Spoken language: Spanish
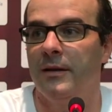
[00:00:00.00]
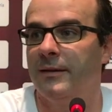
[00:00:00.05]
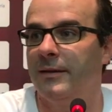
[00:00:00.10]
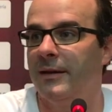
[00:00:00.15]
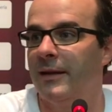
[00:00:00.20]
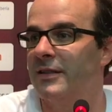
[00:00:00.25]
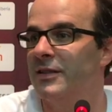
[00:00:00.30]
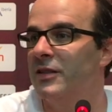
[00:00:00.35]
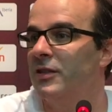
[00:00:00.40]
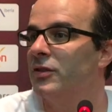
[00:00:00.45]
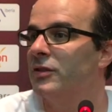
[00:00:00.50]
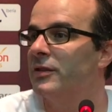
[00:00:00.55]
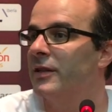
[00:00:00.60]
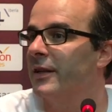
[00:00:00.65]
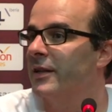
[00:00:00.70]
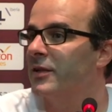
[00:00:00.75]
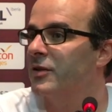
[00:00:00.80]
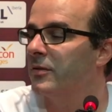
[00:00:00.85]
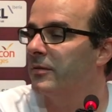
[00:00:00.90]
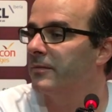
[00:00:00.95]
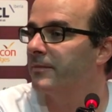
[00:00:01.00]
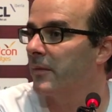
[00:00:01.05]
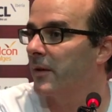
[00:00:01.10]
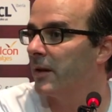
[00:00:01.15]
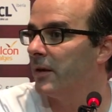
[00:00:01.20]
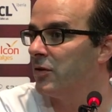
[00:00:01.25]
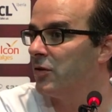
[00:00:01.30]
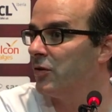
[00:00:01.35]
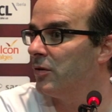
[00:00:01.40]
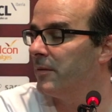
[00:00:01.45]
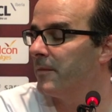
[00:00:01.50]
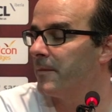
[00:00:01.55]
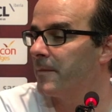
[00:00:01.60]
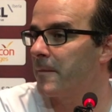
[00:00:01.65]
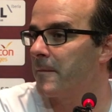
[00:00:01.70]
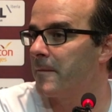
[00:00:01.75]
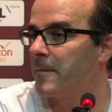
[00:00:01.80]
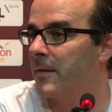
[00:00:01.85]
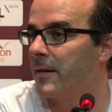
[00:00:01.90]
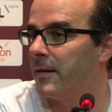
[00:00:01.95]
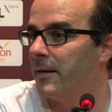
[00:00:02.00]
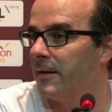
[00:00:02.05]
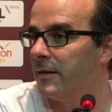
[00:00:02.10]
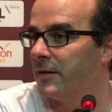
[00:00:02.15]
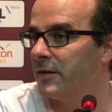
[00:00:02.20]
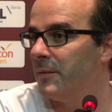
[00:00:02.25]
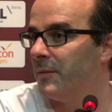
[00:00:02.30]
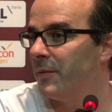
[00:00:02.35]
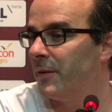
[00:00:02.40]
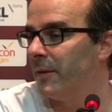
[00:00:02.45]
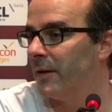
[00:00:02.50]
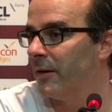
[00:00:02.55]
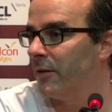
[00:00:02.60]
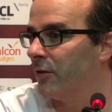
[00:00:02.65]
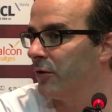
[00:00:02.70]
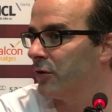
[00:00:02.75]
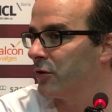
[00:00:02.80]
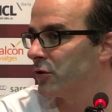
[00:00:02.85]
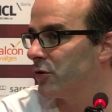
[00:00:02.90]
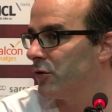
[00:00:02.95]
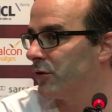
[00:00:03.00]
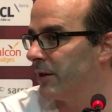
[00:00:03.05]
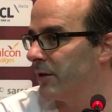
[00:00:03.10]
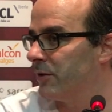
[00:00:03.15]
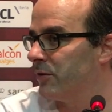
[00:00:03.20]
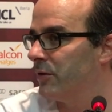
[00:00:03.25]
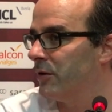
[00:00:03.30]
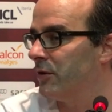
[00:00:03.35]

de éxitos de... Yo siempre valoro dos cosas ¿no?